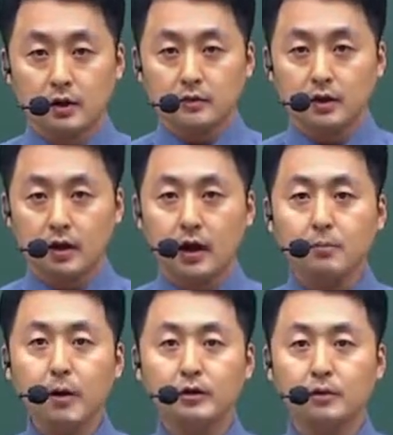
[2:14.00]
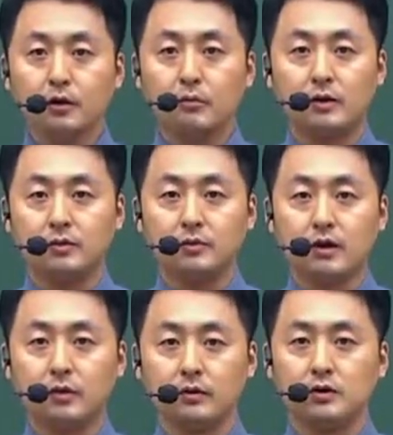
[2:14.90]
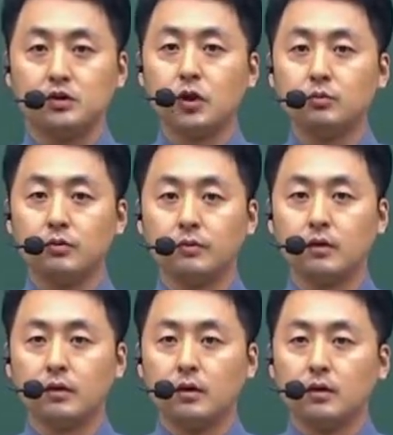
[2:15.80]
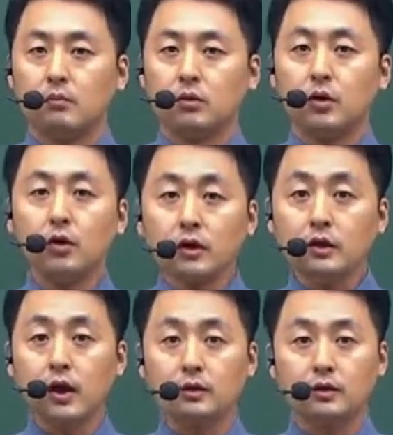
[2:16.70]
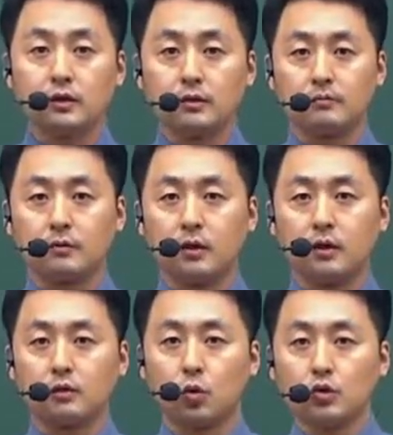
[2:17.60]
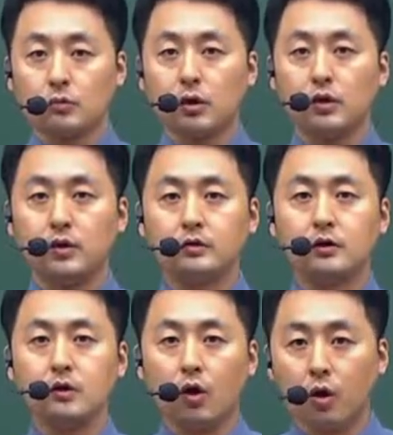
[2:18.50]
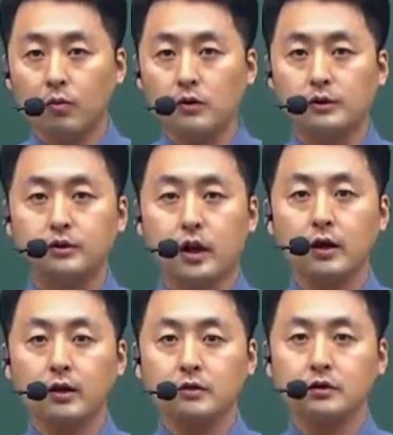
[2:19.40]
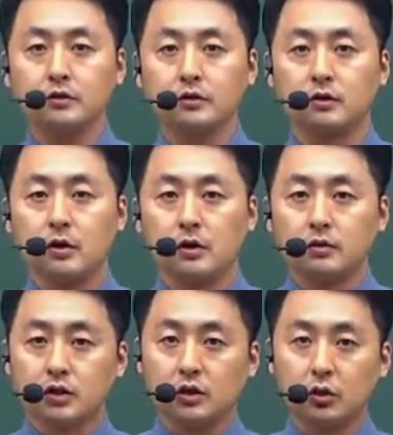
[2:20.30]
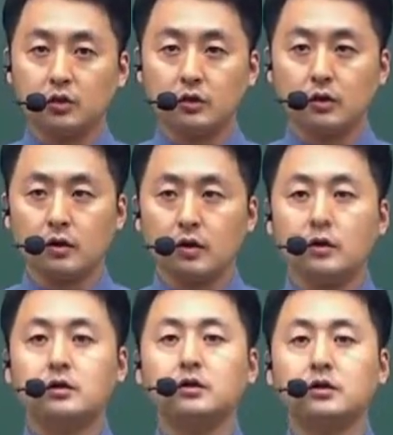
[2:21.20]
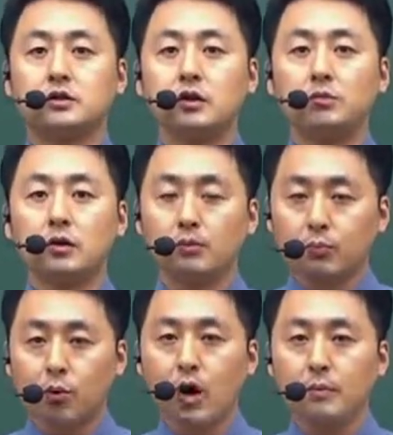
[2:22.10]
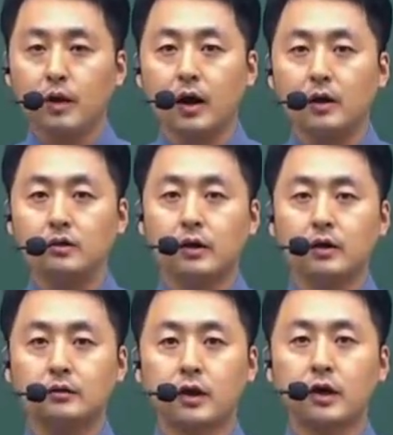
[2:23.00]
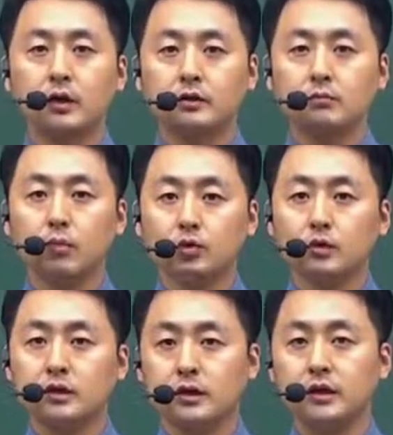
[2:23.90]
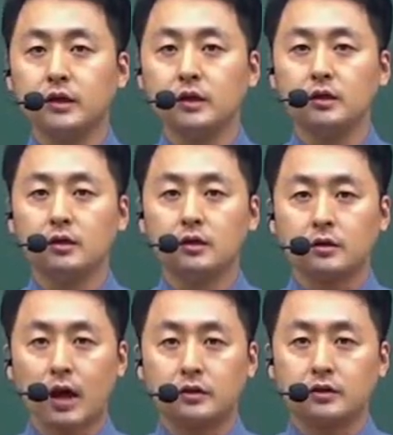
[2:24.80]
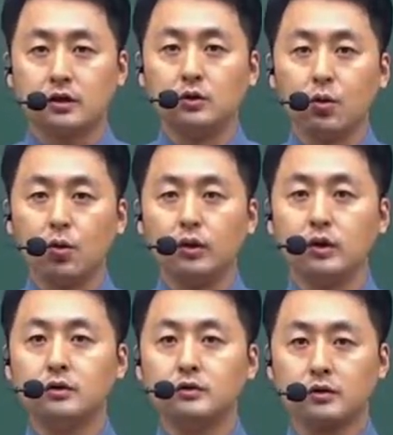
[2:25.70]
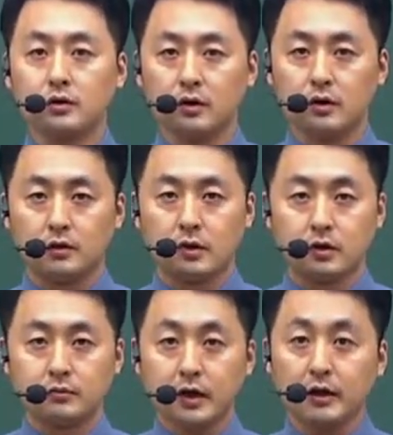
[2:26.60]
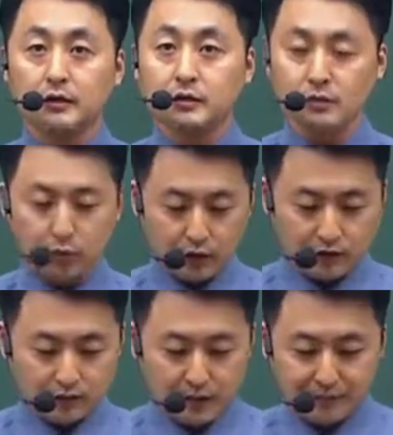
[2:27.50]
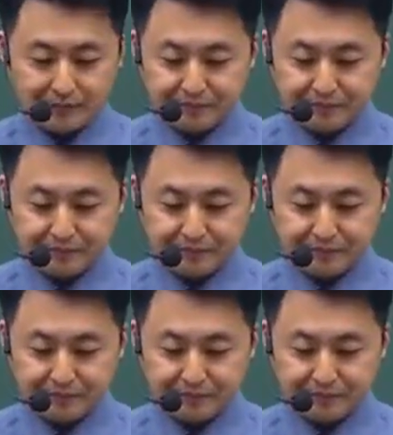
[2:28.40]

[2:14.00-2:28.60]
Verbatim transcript: 제가 한마디만 더 말씀드리면, 직업은 뭐 성인이 돼서 네, 돈을 벌기 위해서 업을 이제 택하는 거죠. 진로는요, 그 직업을 포함한 내가 살아가는 모든 길이 다 진로인 거죠. 자, 그럼 책에 있는 뜻을 보겠습니다.